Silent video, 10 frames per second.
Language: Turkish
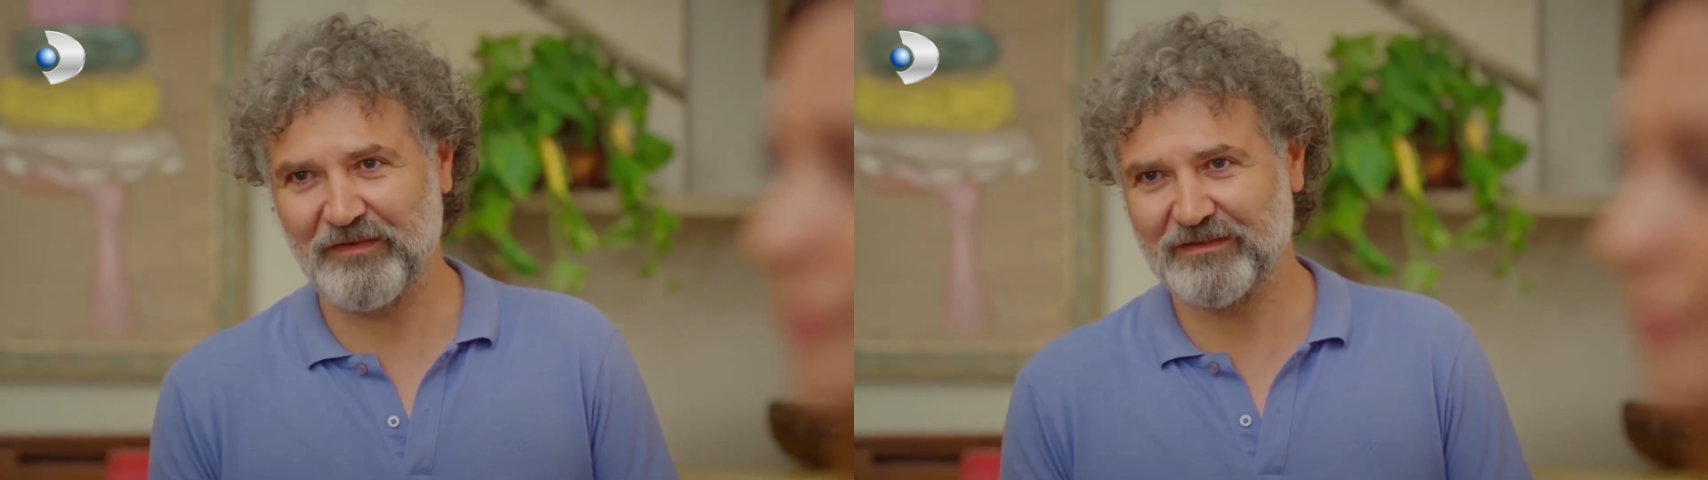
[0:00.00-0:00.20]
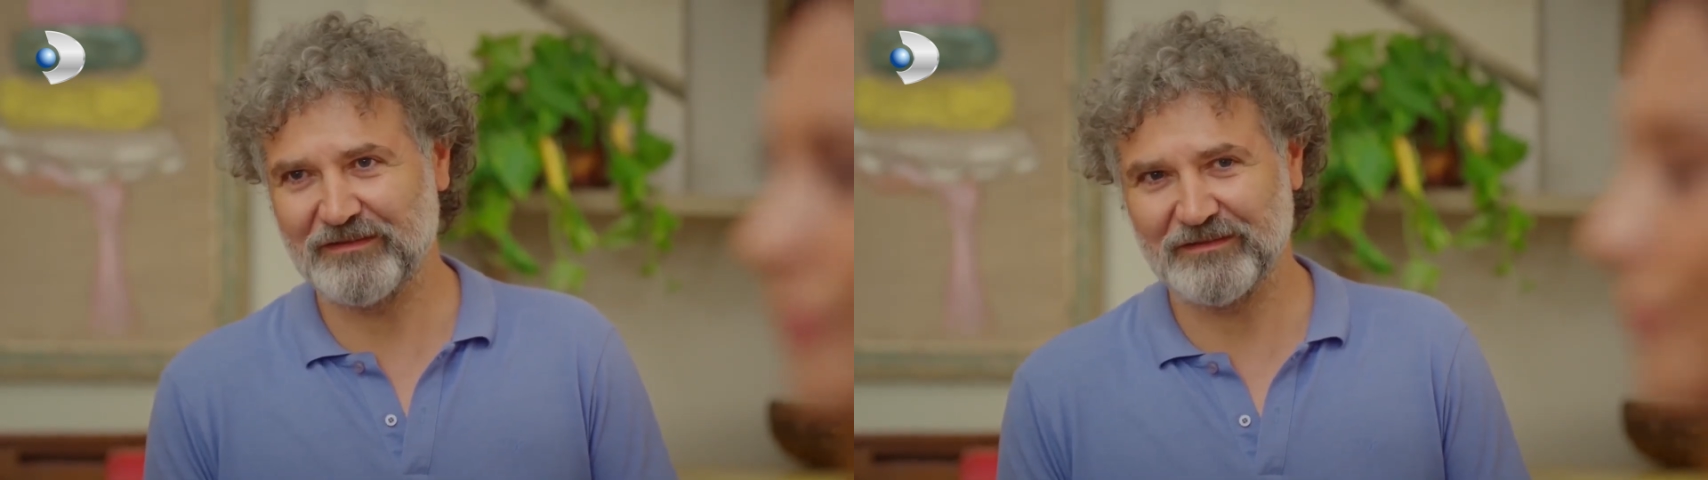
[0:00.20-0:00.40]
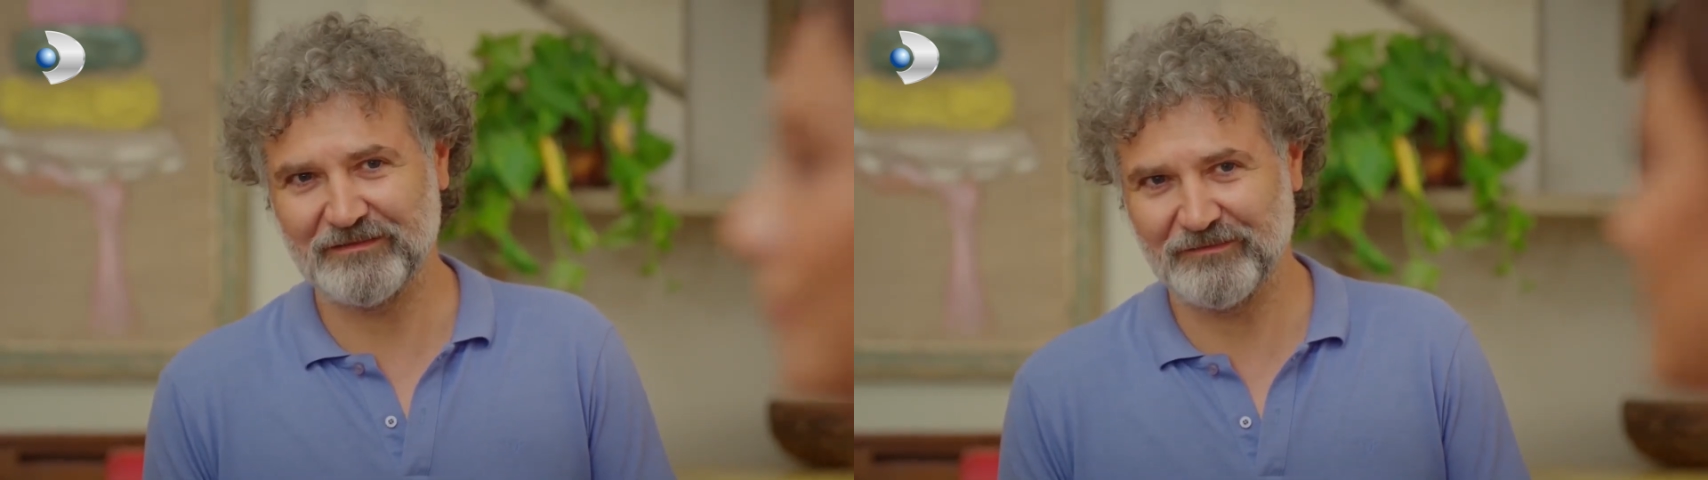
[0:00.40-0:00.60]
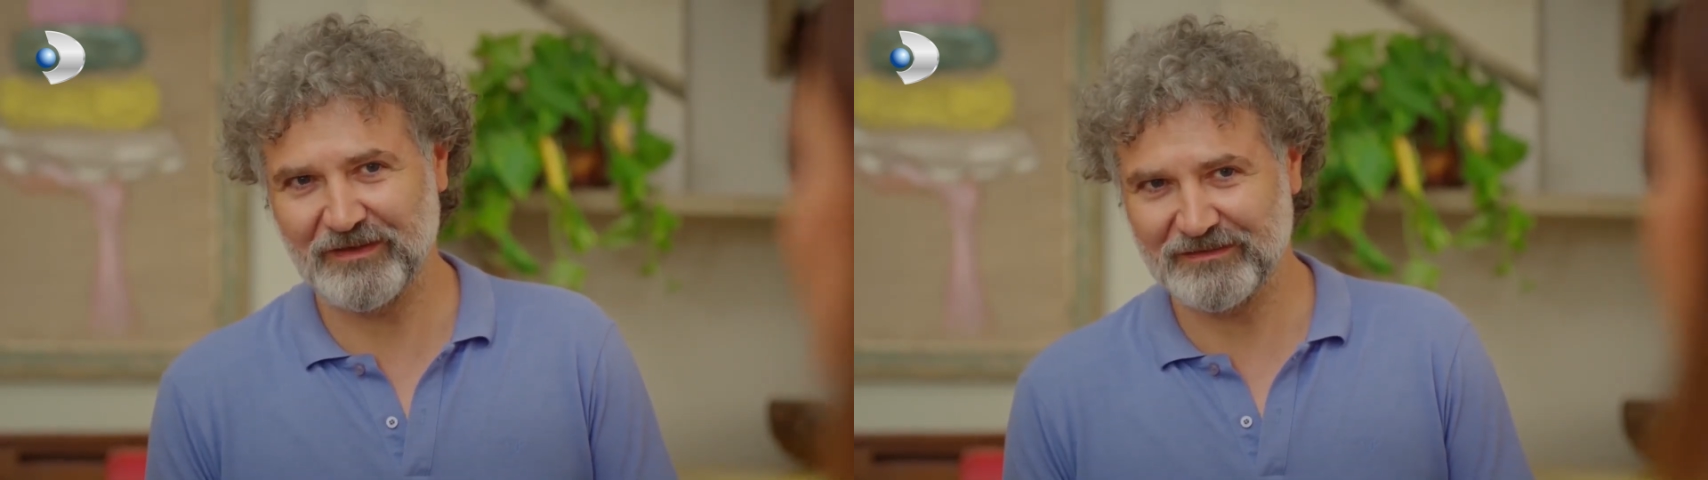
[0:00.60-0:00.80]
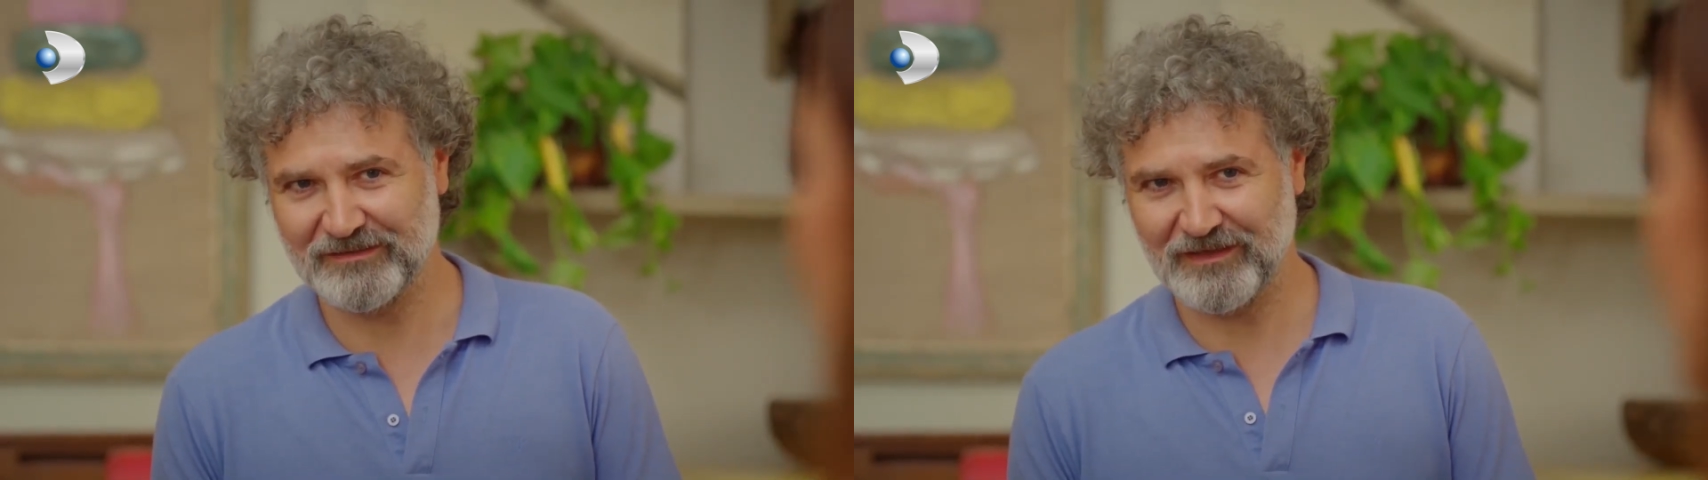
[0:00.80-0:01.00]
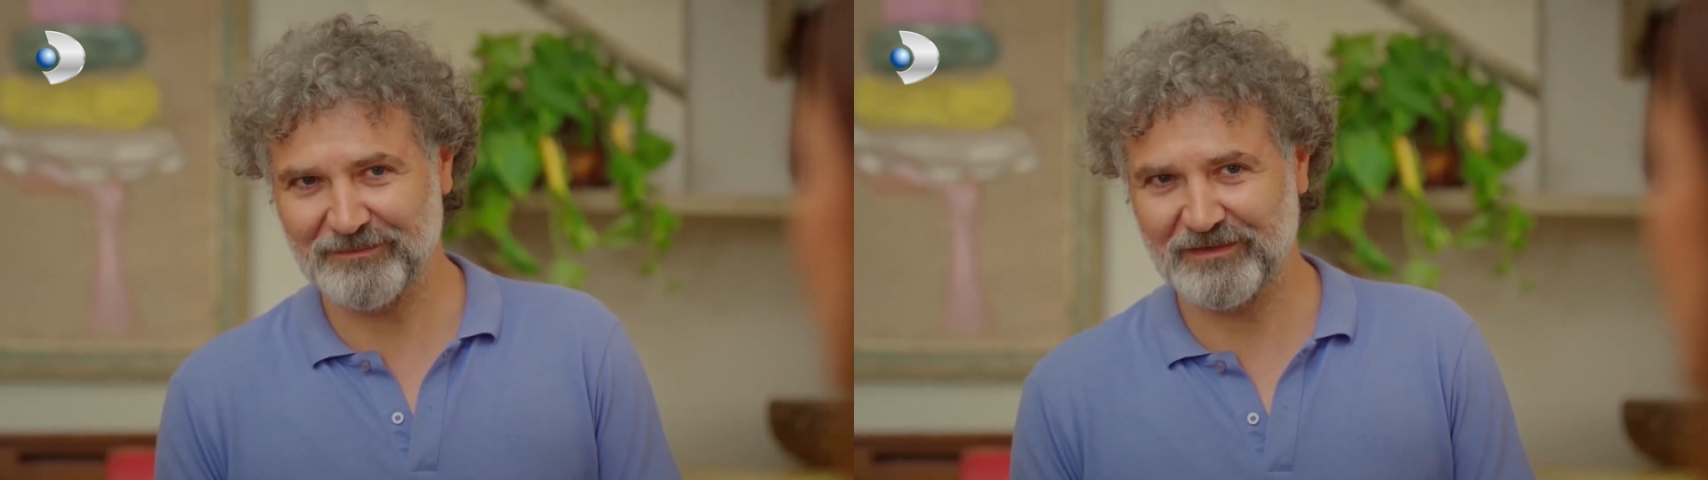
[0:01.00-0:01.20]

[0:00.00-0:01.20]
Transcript: hanımefendinin vaktini